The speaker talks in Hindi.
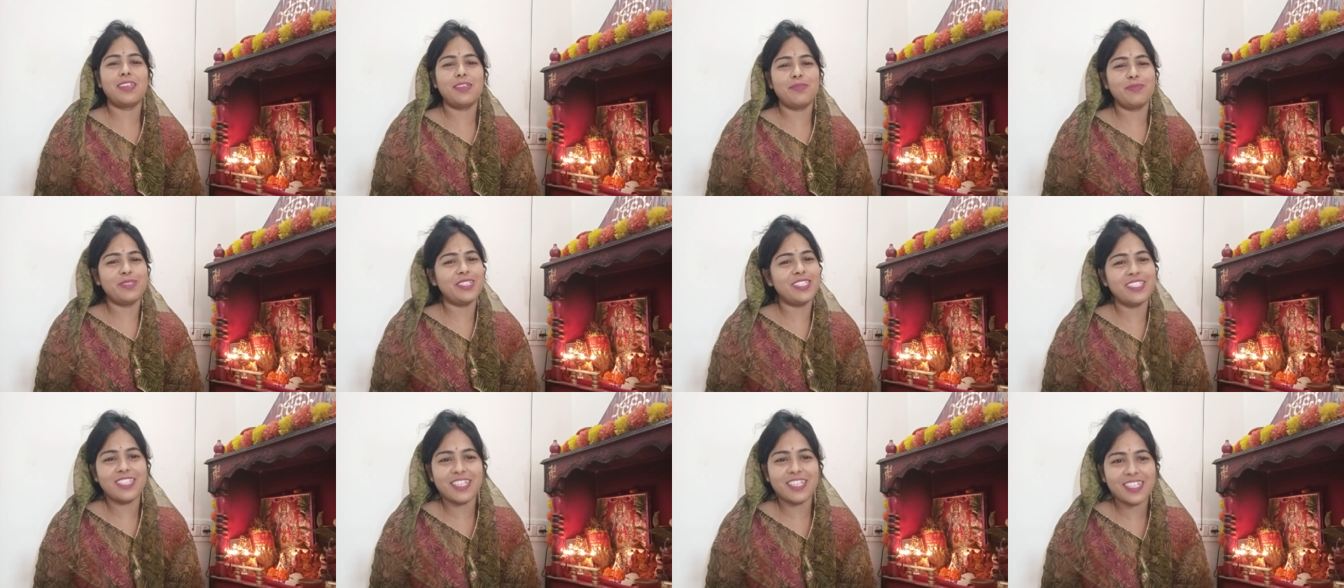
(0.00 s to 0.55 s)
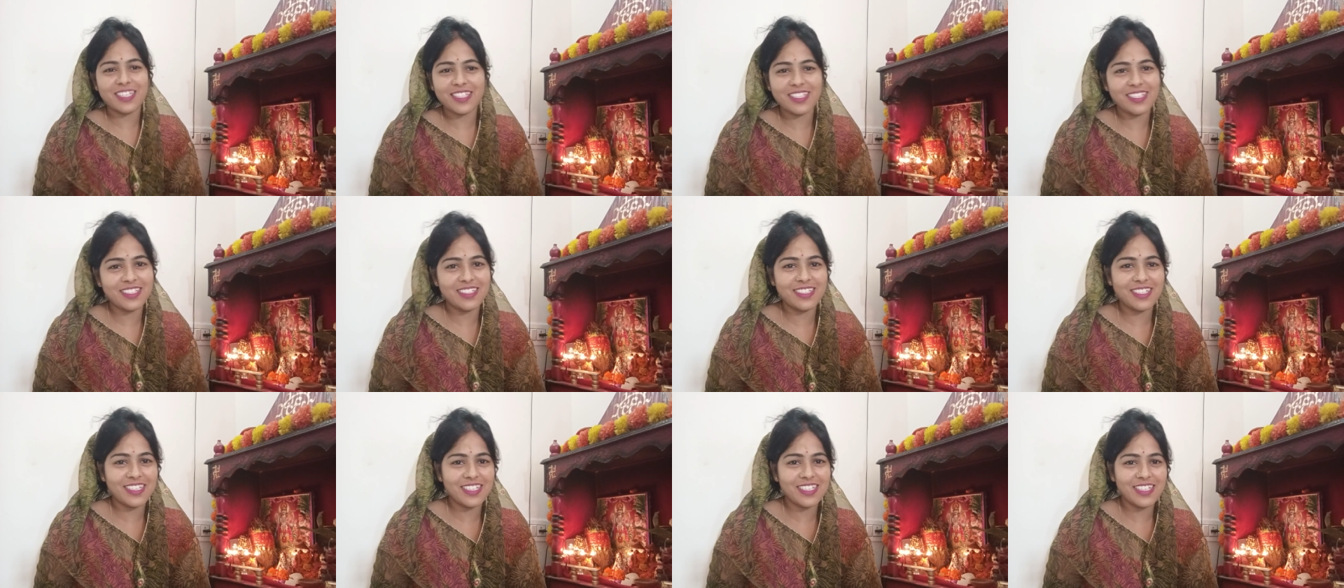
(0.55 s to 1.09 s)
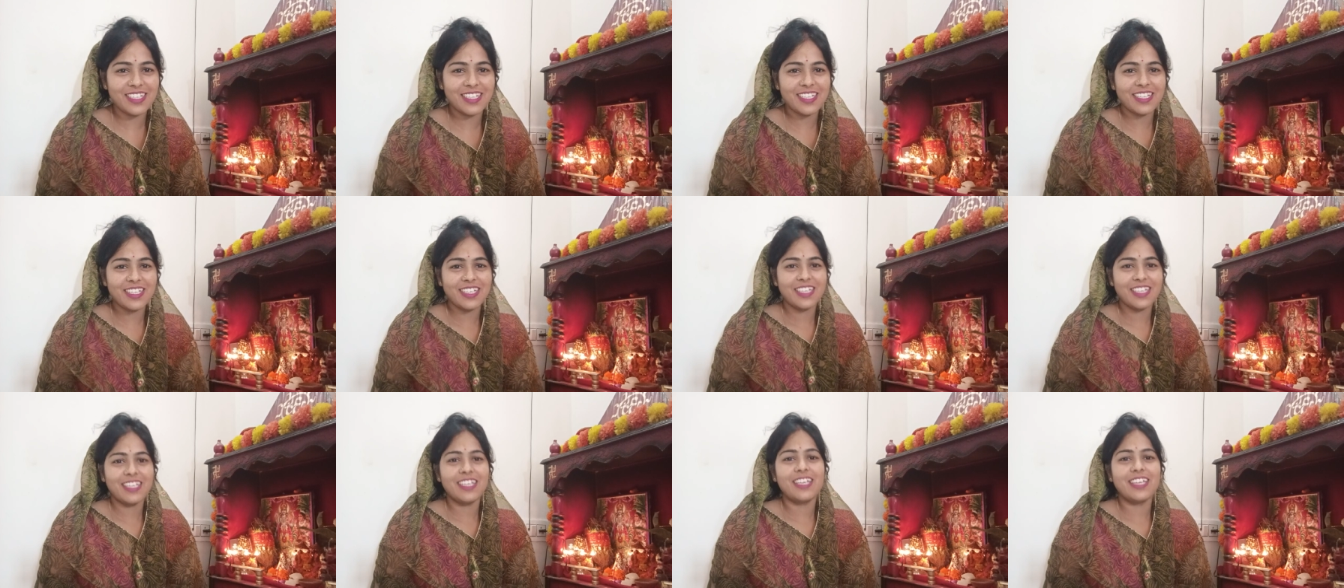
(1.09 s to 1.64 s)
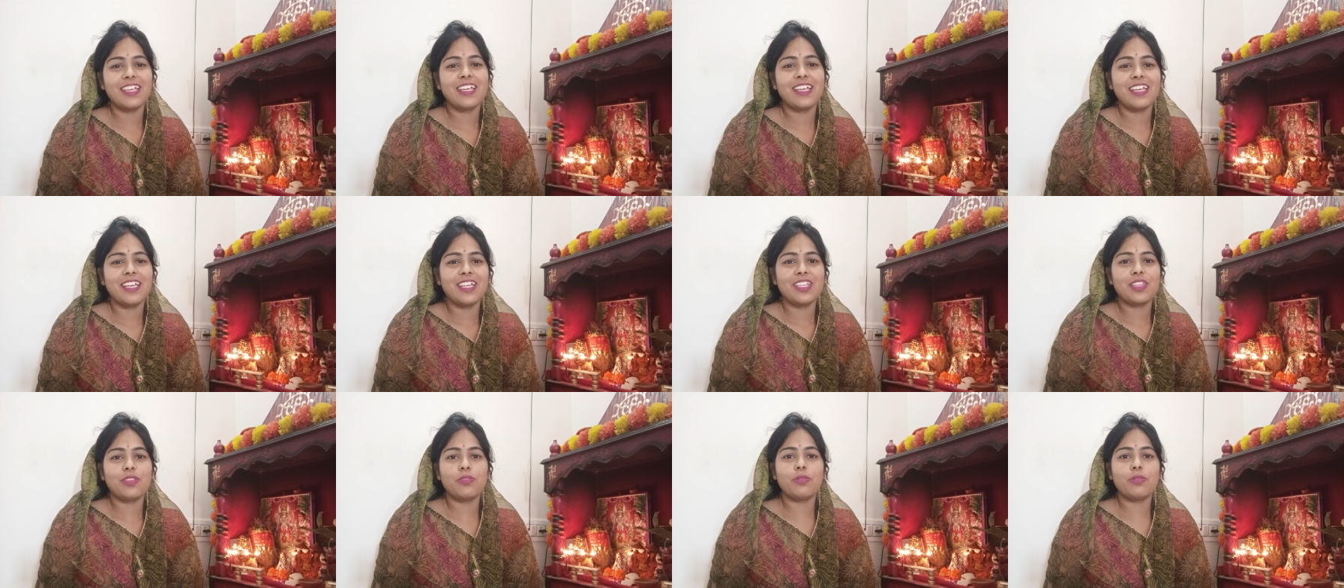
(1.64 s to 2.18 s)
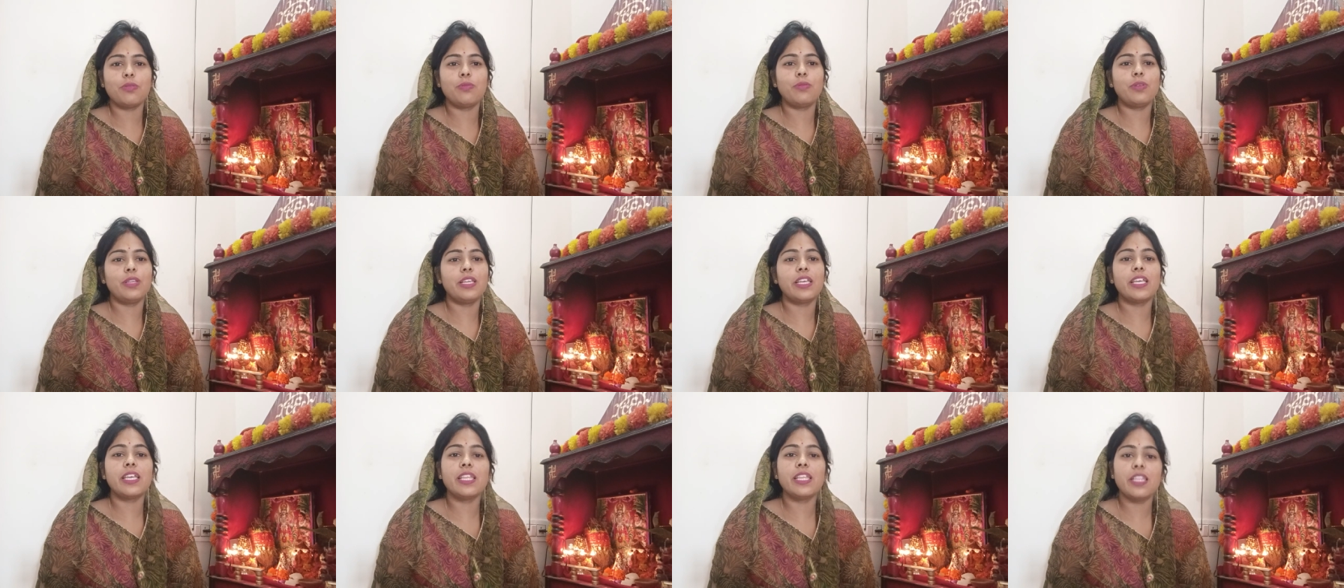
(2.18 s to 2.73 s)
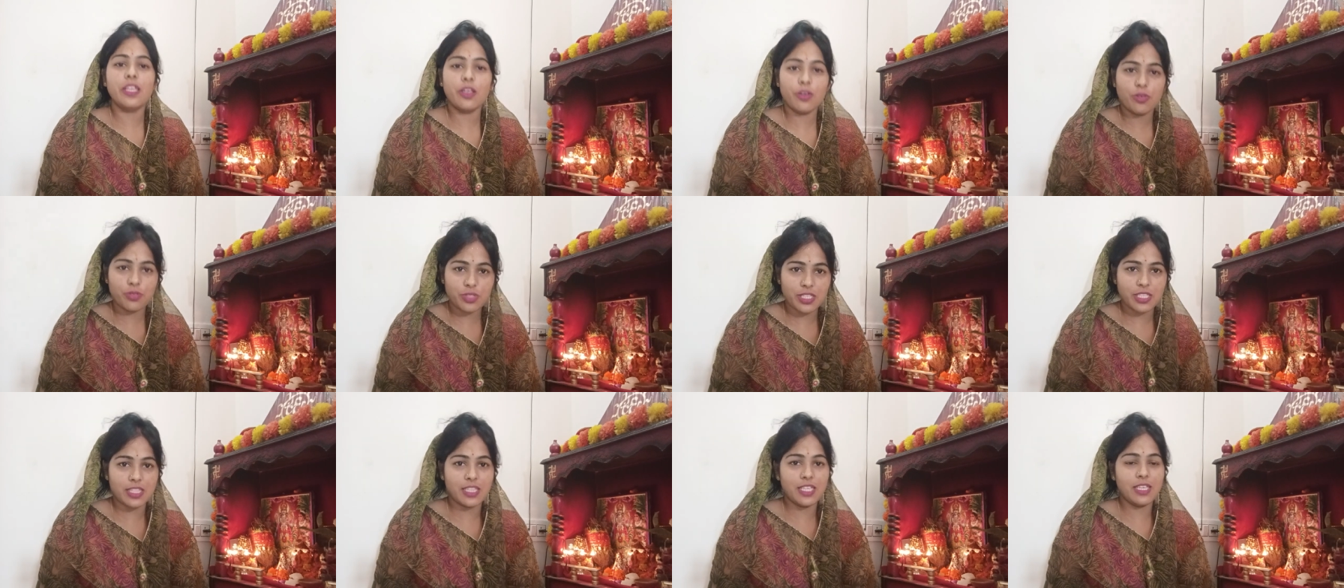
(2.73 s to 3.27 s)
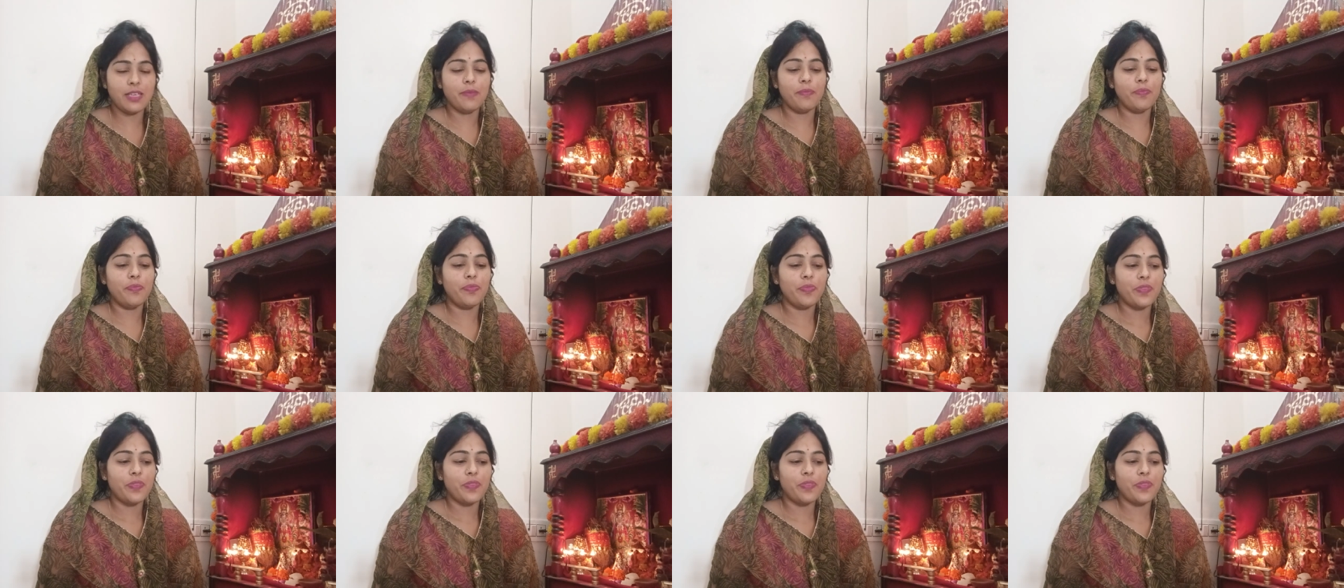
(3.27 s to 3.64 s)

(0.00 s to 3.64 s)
कि मुझे जाने दीजिए तो बोले कि देखो सती